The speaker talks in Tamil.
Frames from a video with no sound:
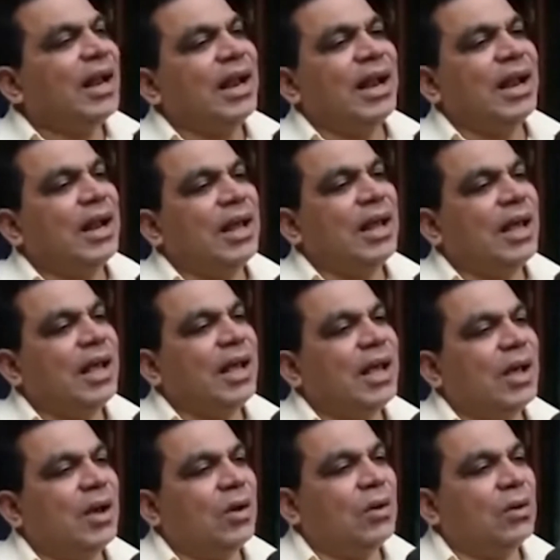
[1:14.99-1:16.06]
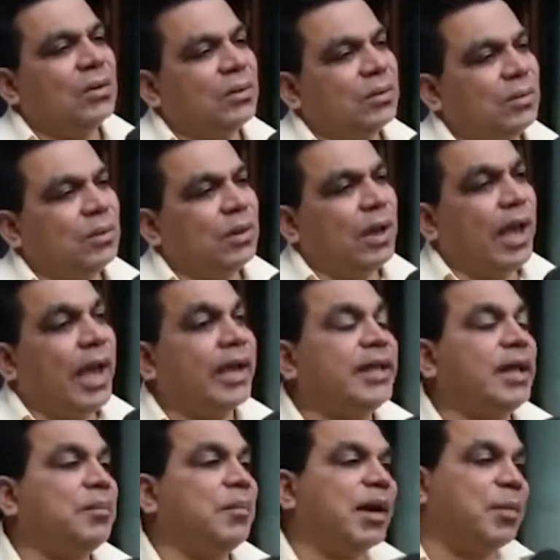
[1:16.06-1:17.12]
எதிரிகள் வகுத்து விடலாம் எனவும்
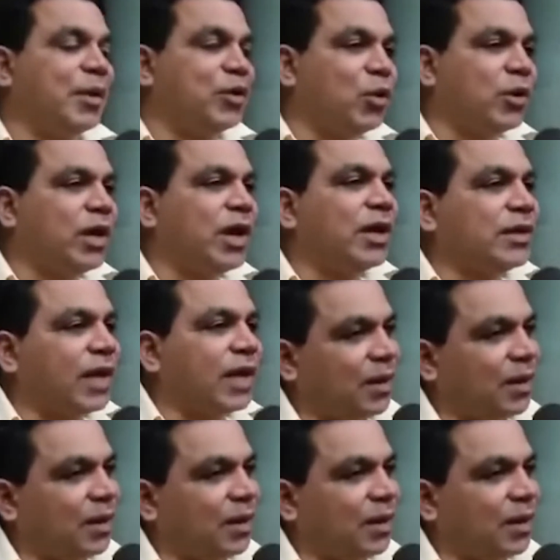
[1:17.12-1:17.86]
நிசங்க குறிப்பிட்டுள்ளார்